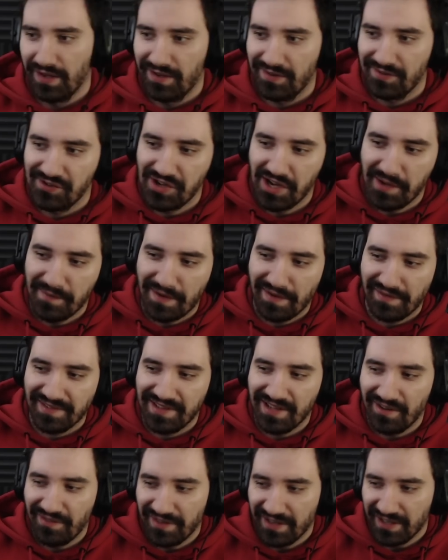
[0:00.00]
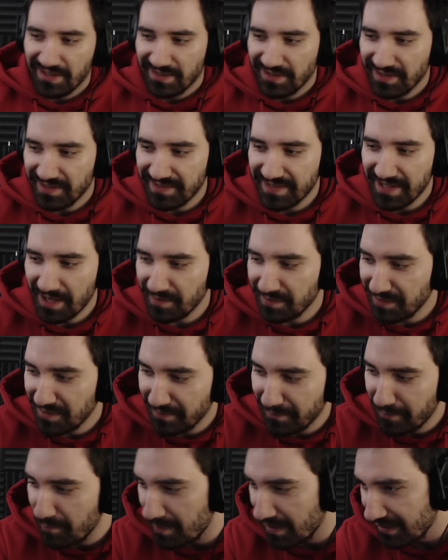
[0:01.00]
Siema widzowie, dostałem
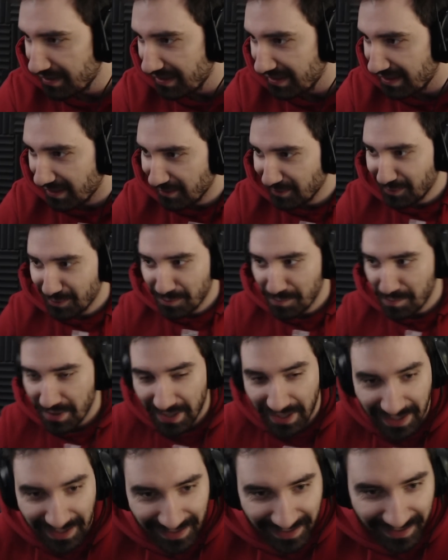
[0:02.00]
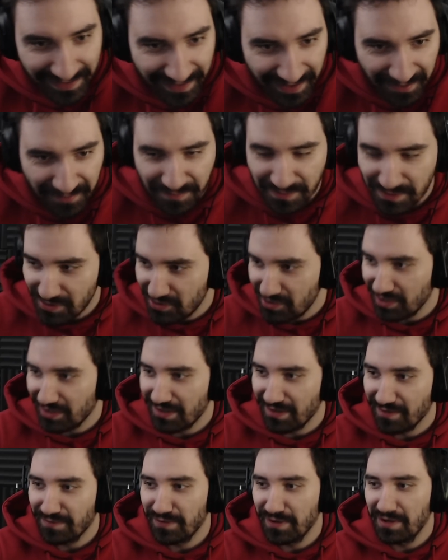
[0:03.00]
znowu bana na YouTubie, ale jak widzicie
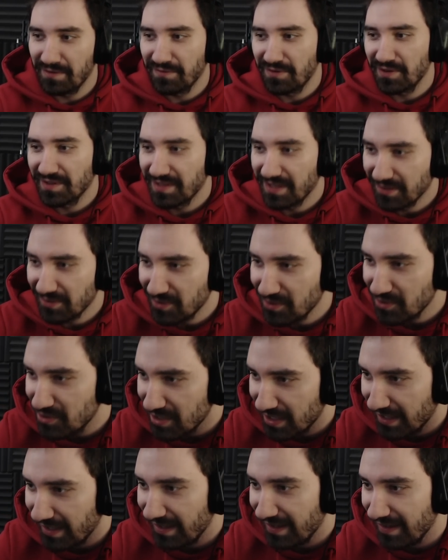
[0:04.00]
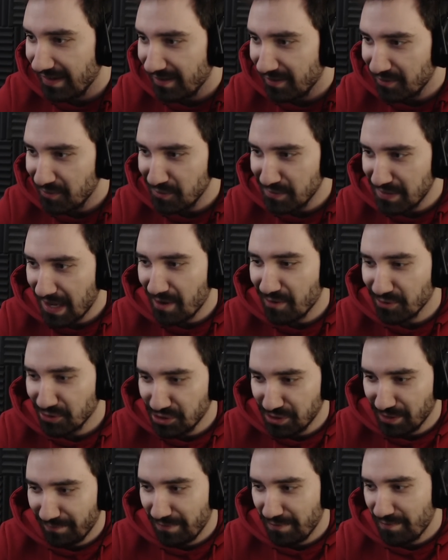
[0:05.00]
ten film, to znaczy, że udało
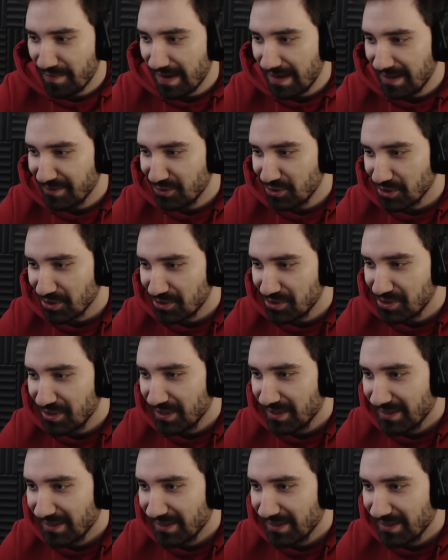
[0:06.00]
się wywalczyć